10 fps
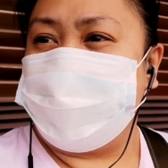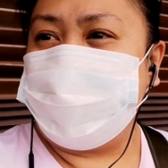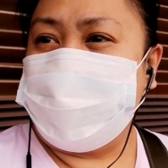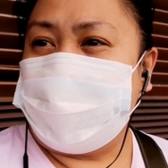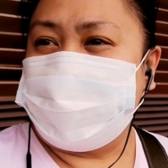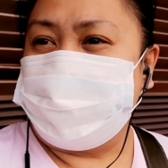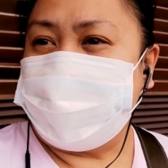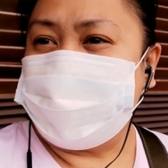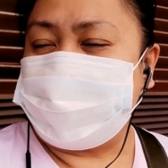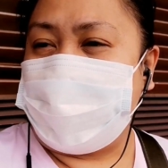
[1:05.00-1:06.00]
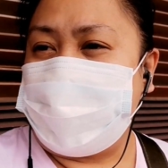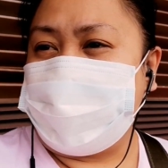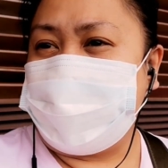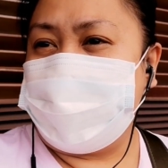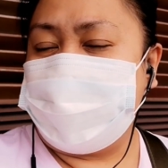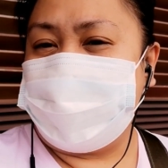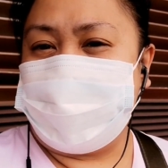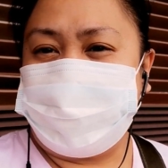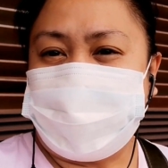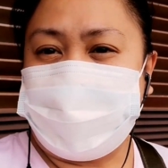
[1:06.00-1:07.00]
Yun lang naman ang tanging
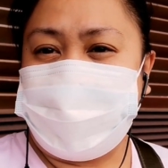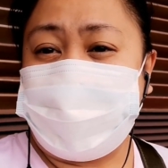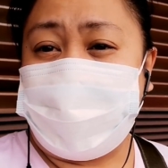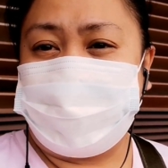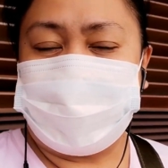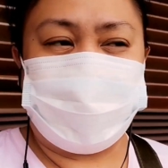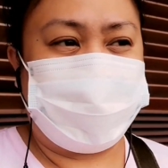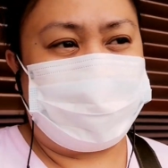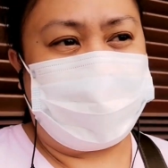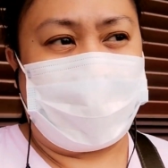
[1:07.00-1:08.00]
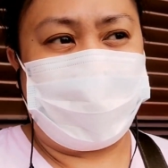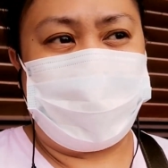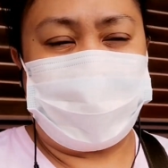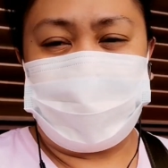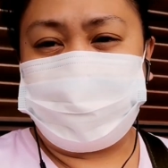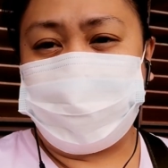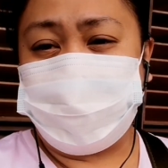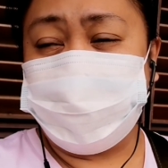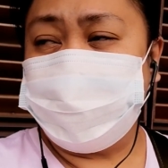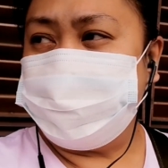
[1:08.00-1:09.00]
uh, magiging yaman ko pag ako ay nag-for
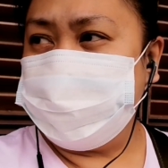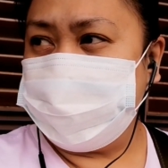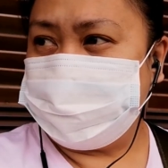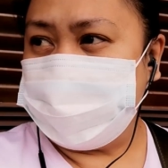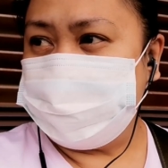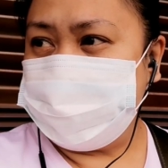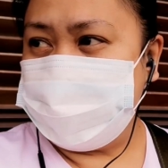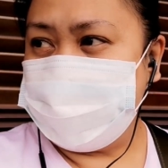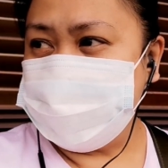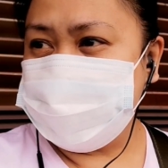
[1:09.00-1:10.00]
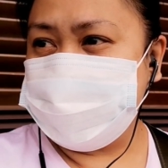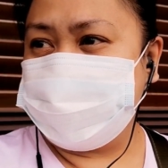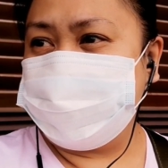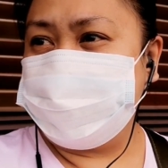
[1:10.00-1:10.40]
good na po ng Pilipinas.